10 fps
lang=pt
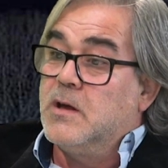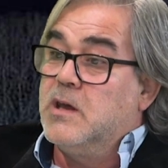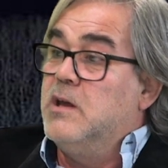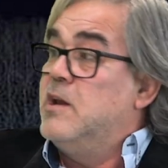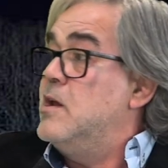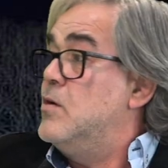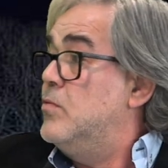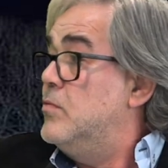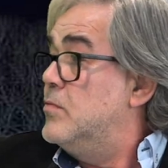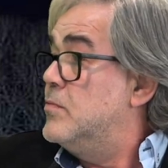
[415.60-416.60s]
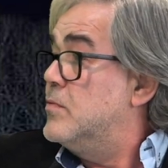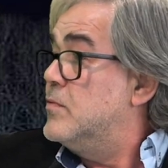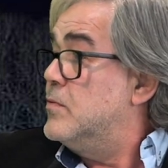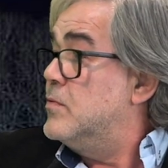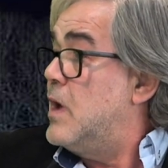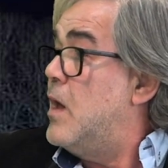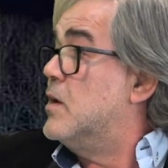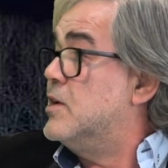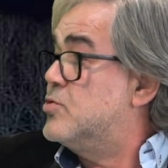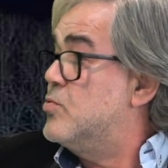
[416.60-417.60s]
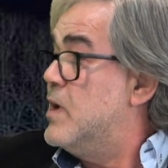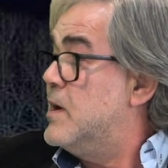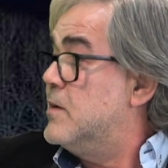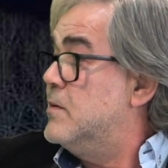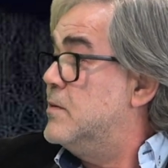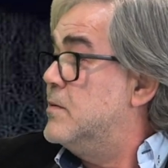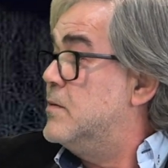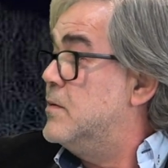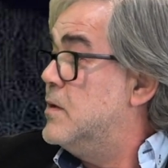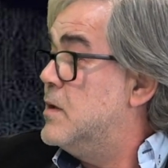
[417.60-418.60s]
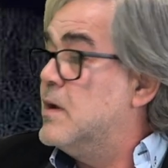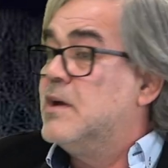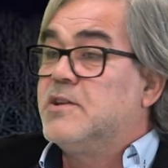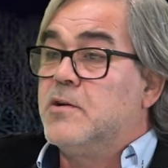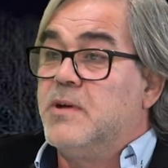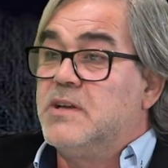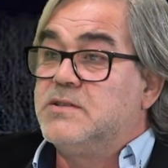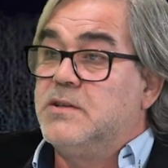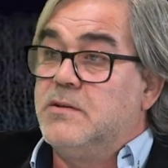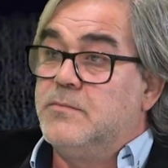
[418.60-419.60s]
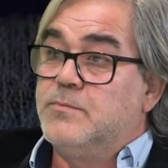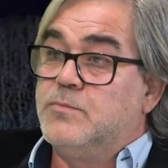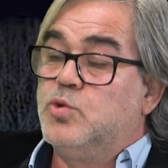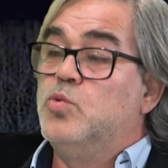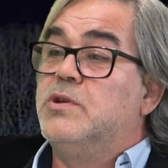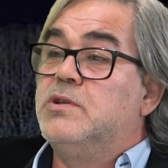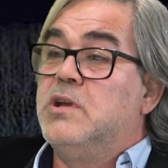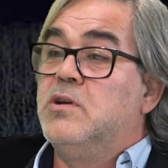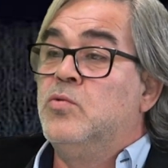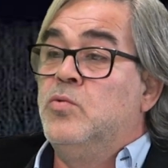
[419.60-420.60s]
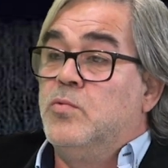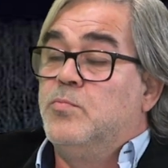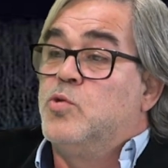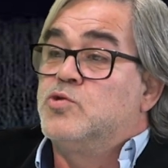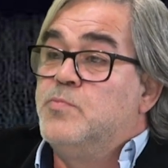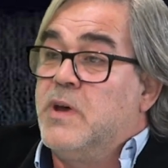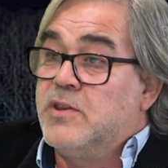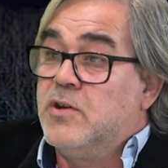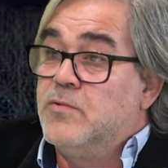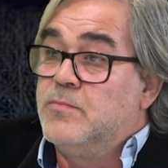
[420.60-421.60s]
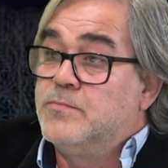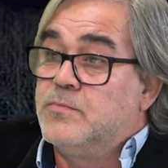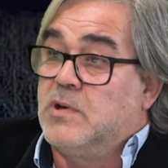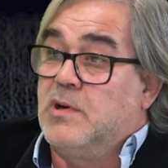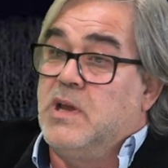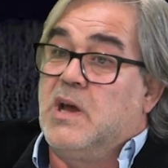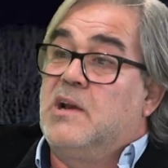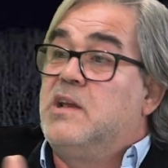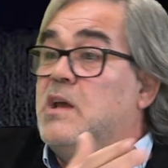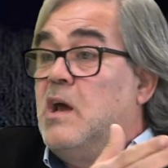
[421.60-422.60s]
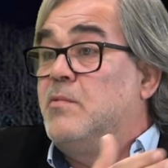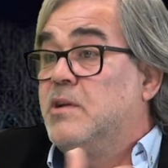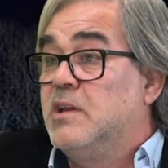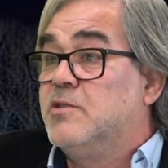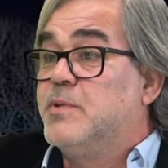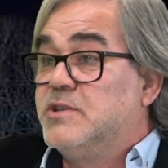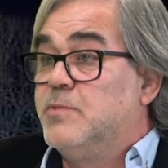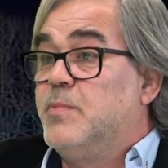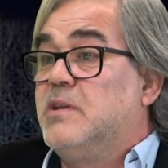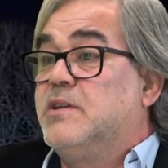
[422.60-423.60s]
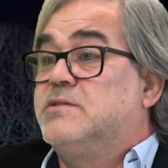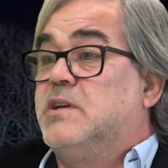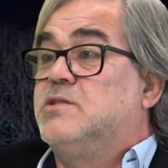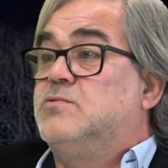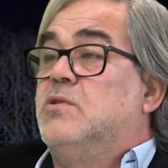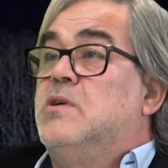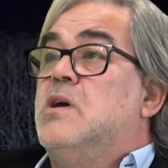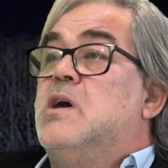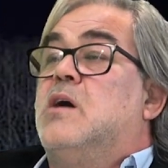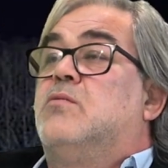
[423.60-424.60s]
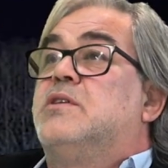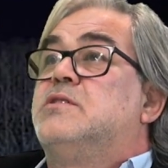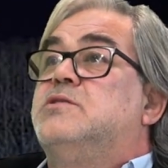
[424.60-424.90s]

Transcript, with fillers: que iriam alcatroar a travessa do antigo posto médico, que liga ali à variante principal de acesso à Guarda